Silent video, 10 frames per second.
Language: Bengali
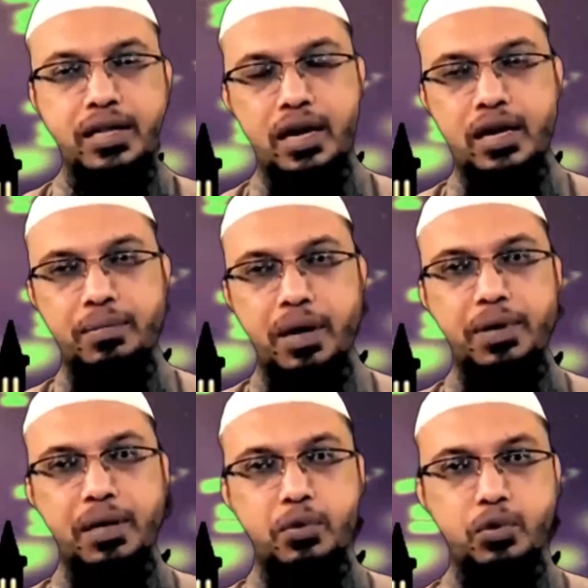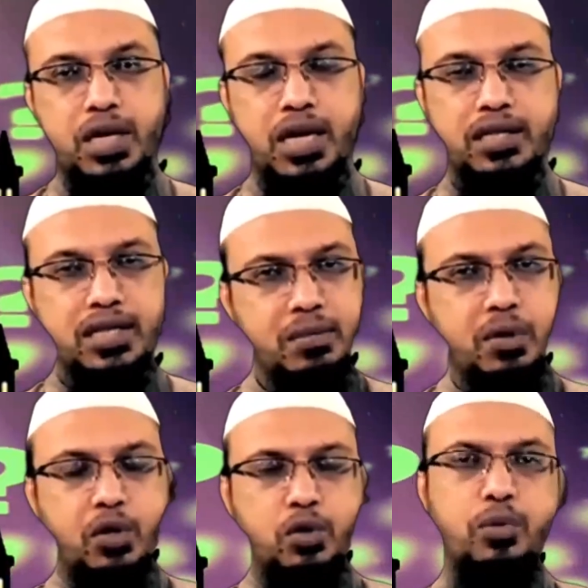তার এই পাপের বোঝা তিনি
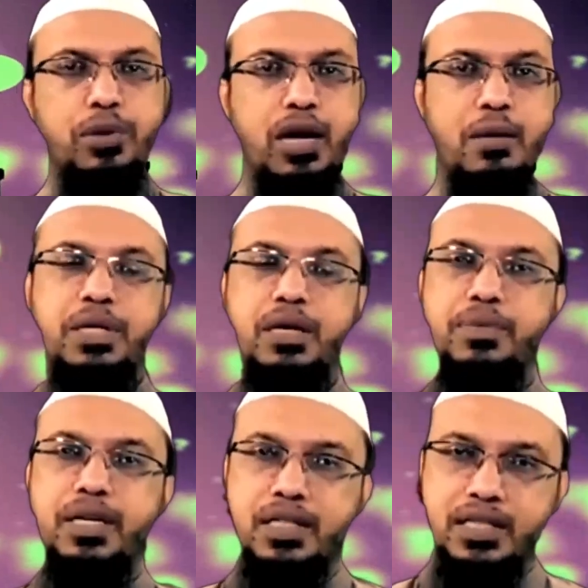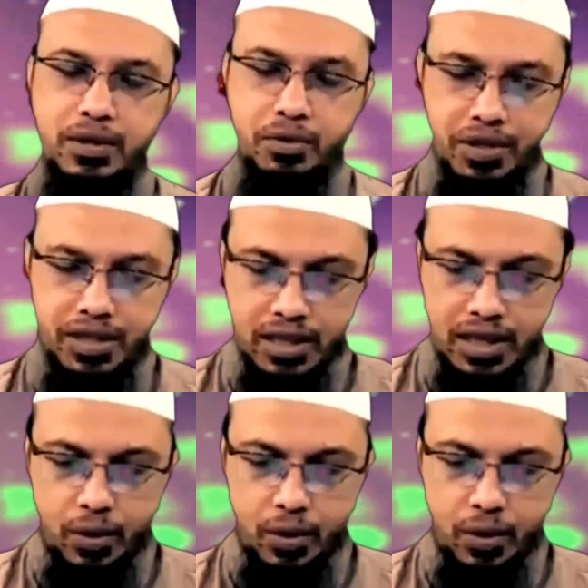বহন করবেন আপনি আপনার চেষ্টা করেছেন